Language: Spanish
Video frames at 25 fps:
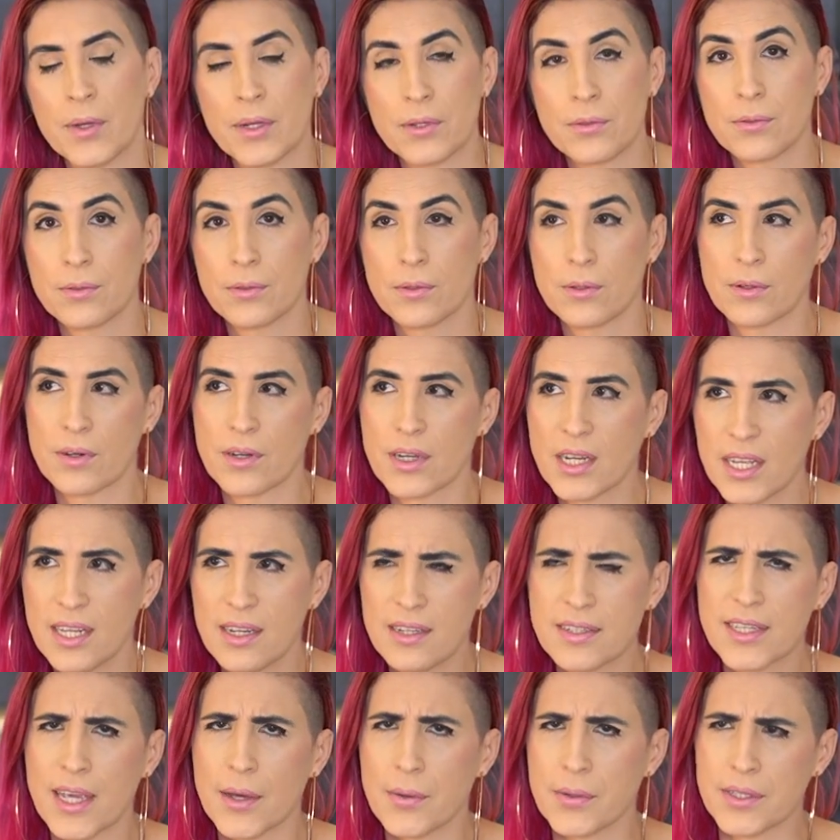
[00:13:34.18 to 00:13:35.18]
versus los
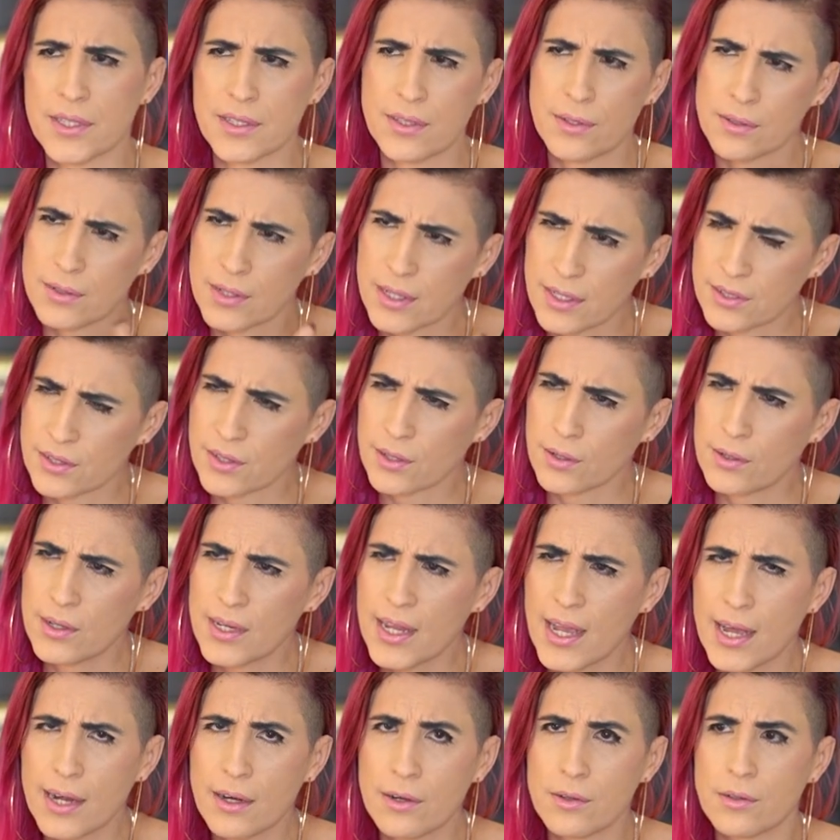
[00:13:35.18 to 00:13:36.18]
reels que a veces tengo que
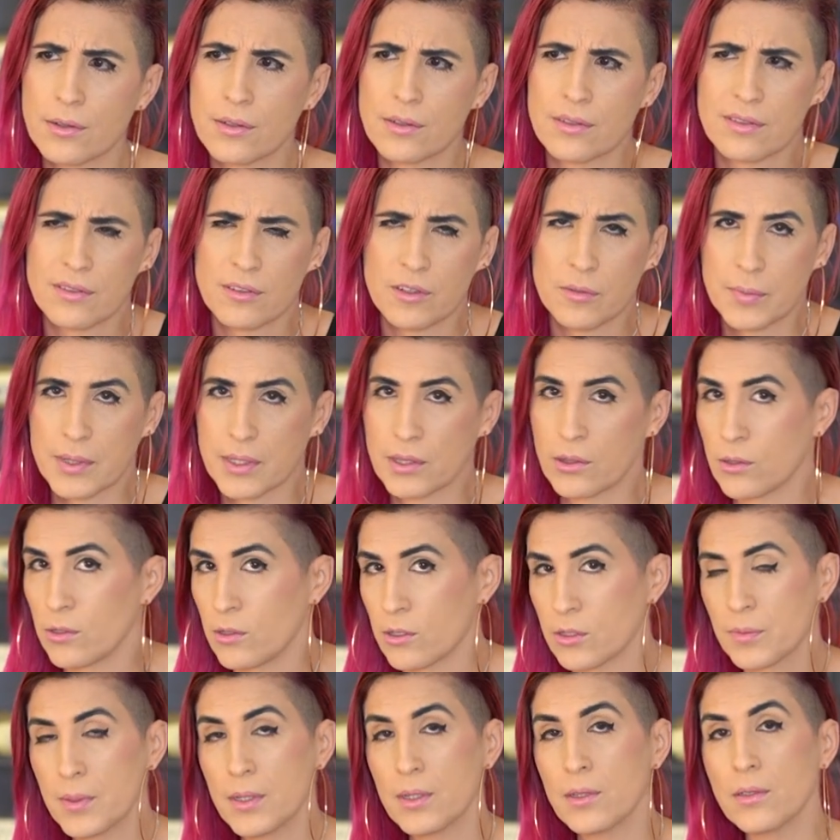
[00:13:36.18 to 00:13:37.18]
scrollear o nomás no
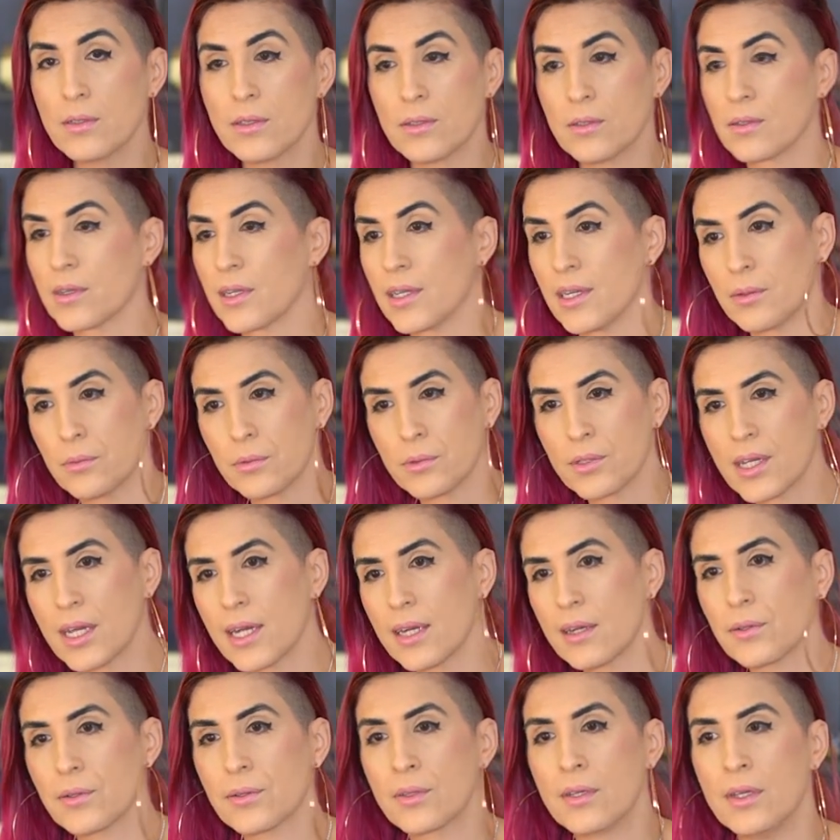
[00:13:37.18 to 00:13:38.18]
los veo, tengo que ir a
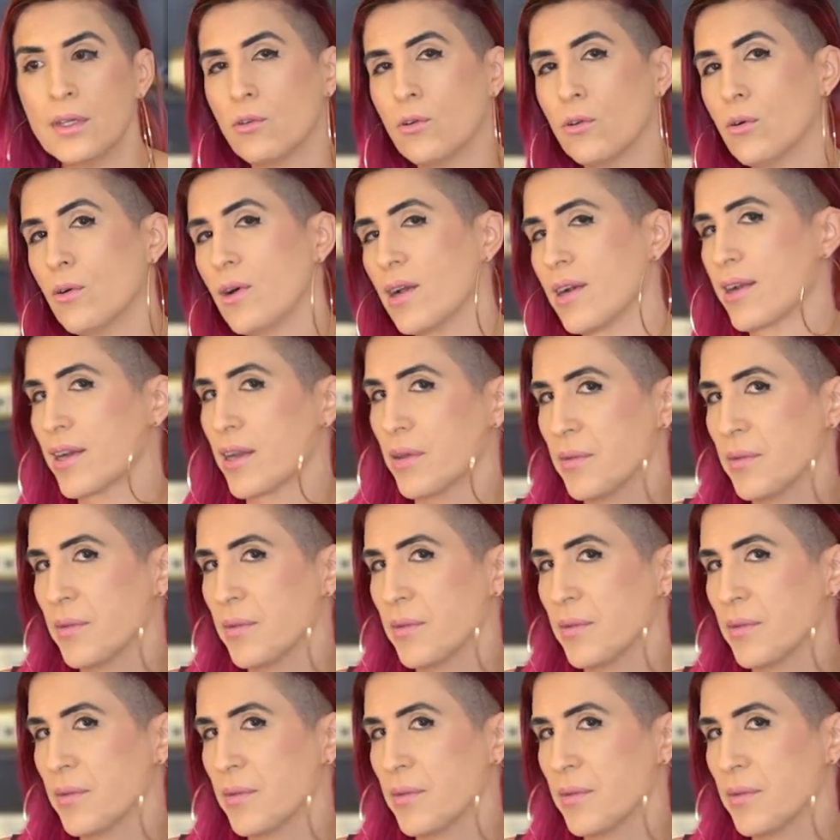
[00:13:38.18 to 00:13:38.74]
buscarlos o al